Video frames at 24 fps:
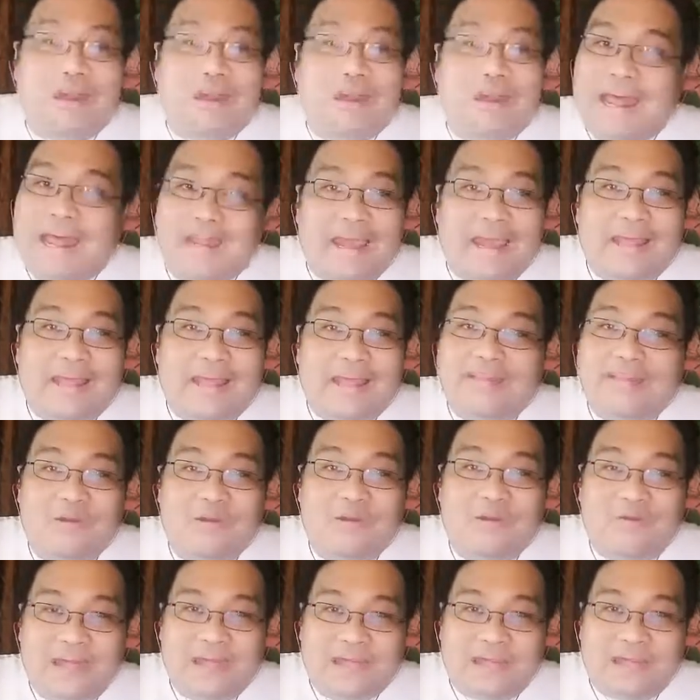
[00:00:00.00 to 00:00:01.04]
yatang
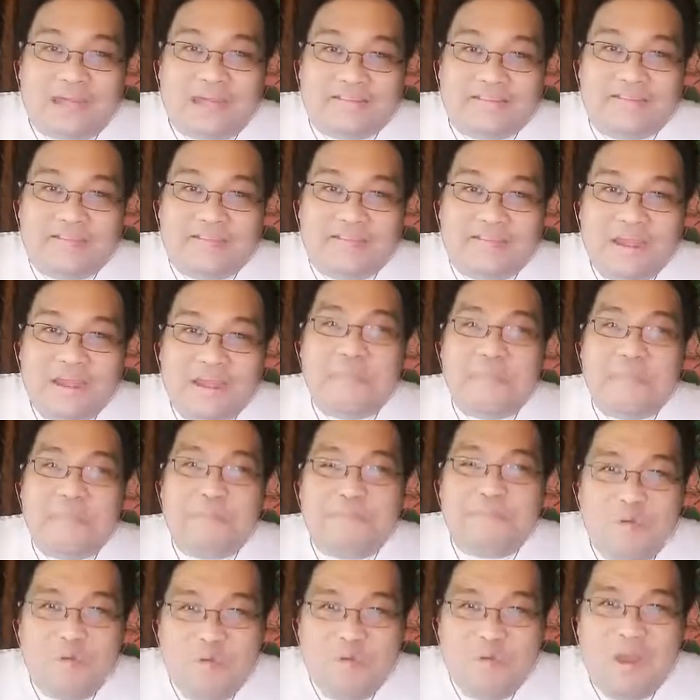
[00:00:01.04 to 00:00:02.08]
lunas
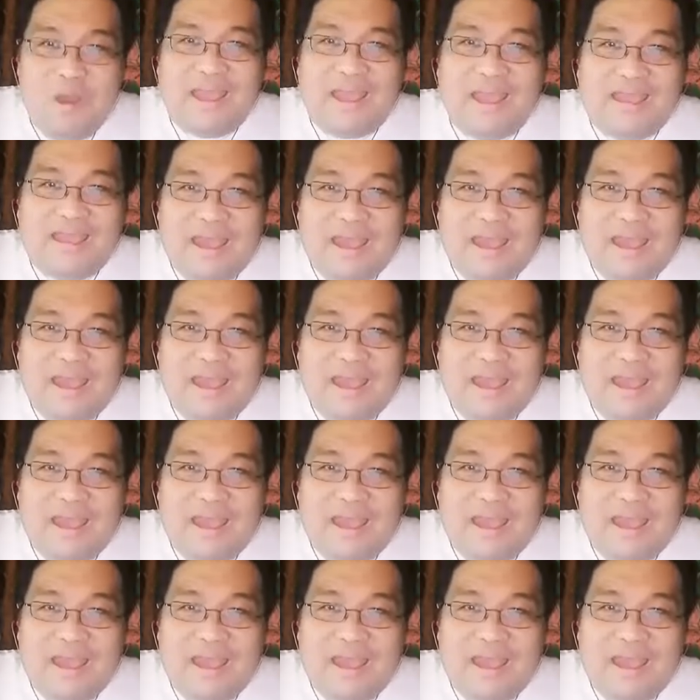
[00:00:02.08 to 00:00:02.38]
mabuhay ka.